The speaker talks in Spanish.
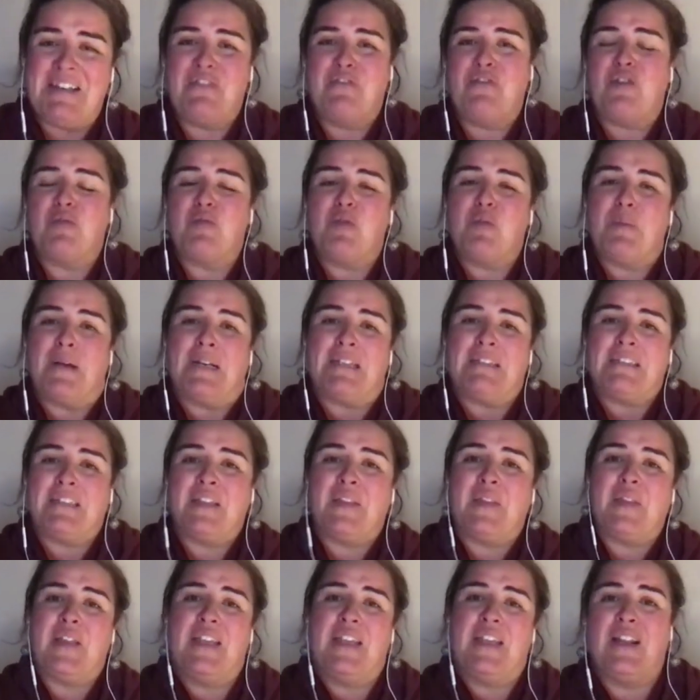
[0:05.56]
y formo
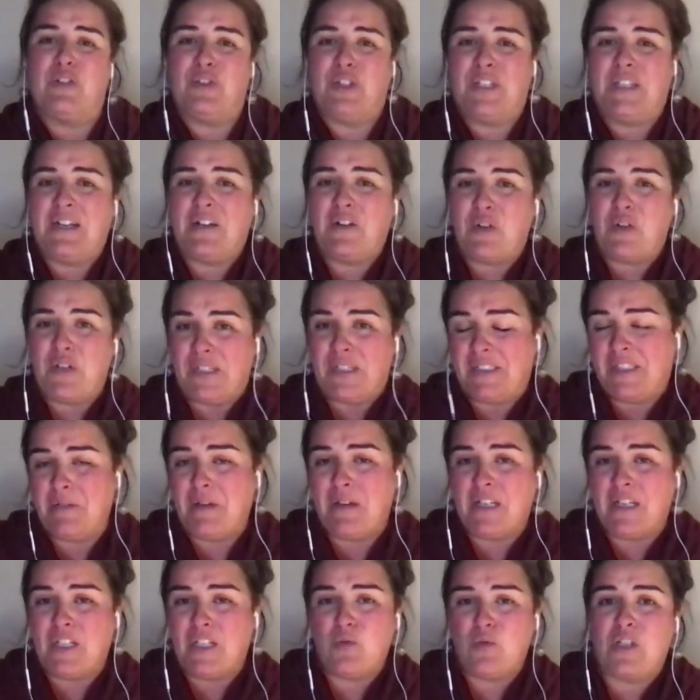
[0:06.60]
parte de la Ortiga
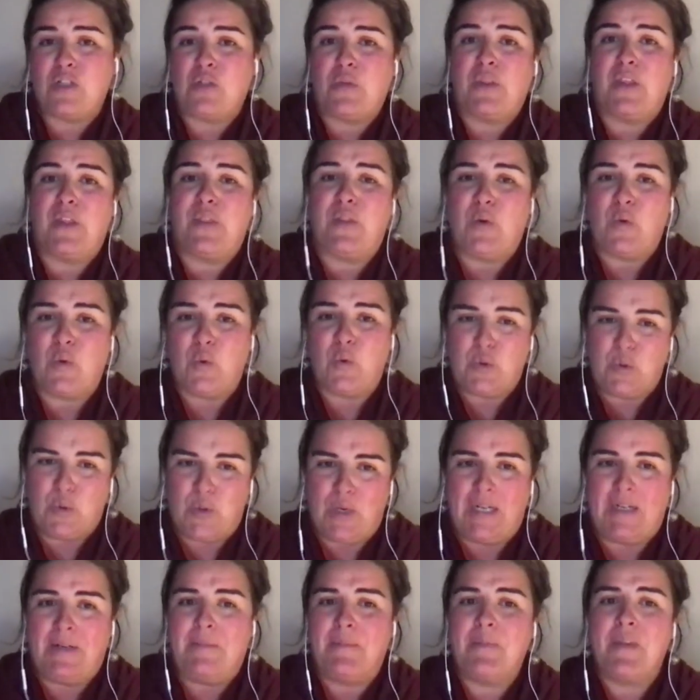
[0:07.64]
Colectiva, que es una asociación
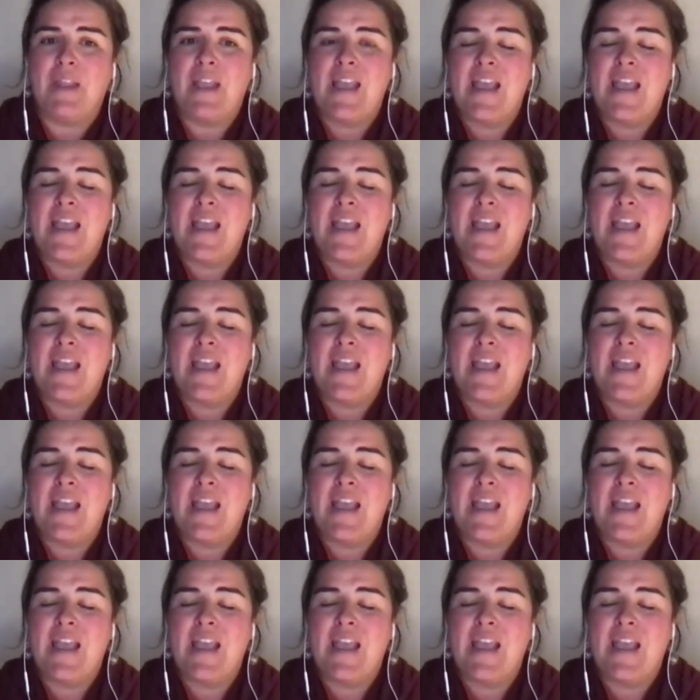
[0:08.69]
cultural.